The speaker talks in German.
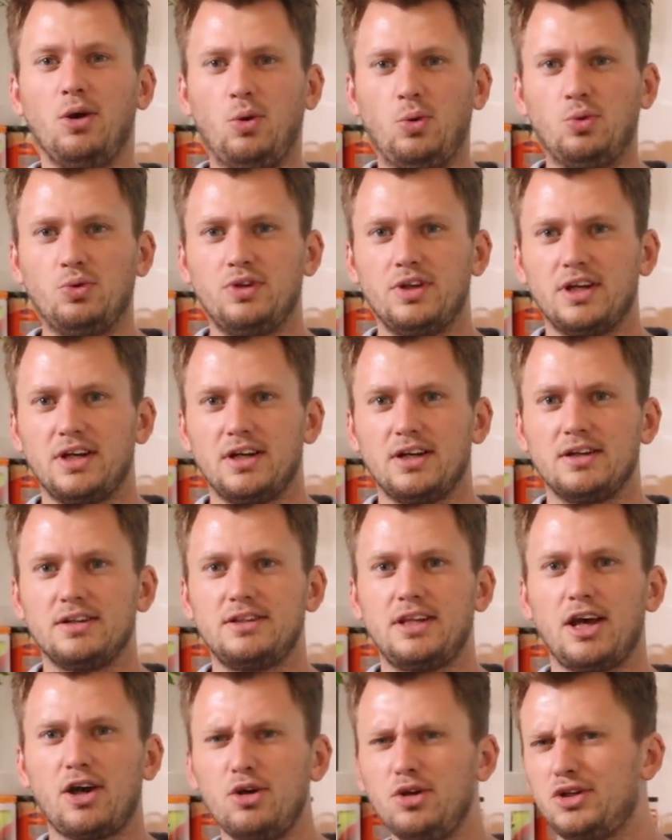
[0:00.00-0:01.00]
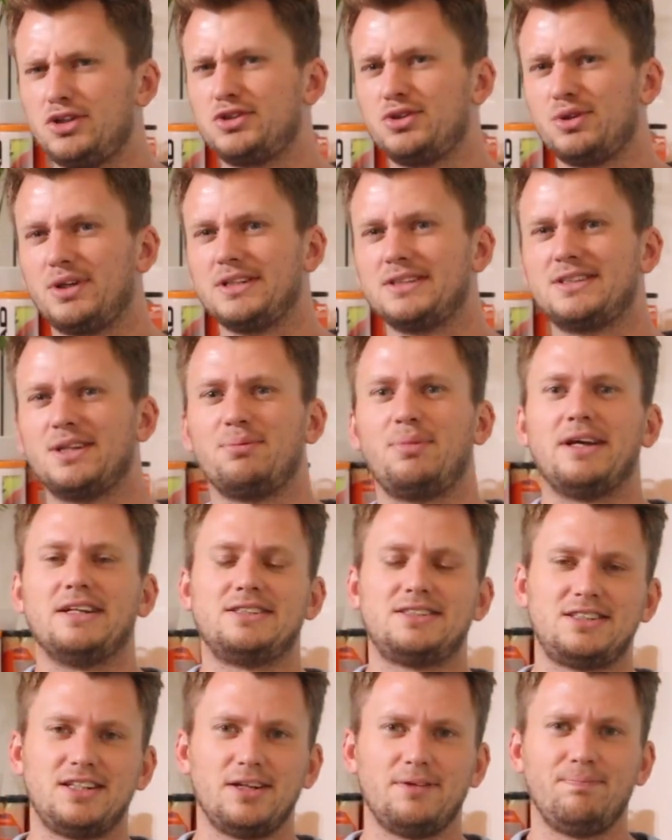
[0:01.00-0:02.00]
oder der Rückzug ist der
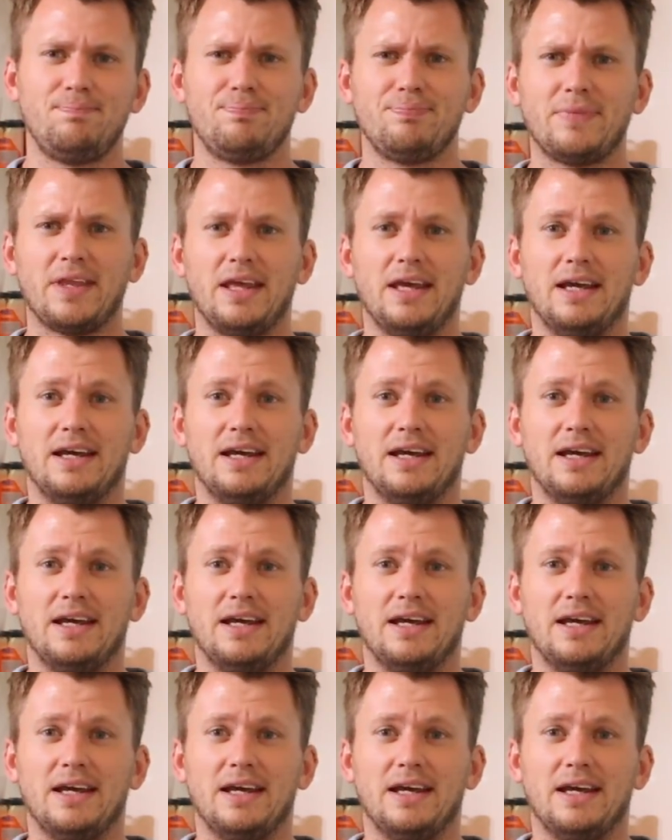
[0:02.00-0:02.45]
beste.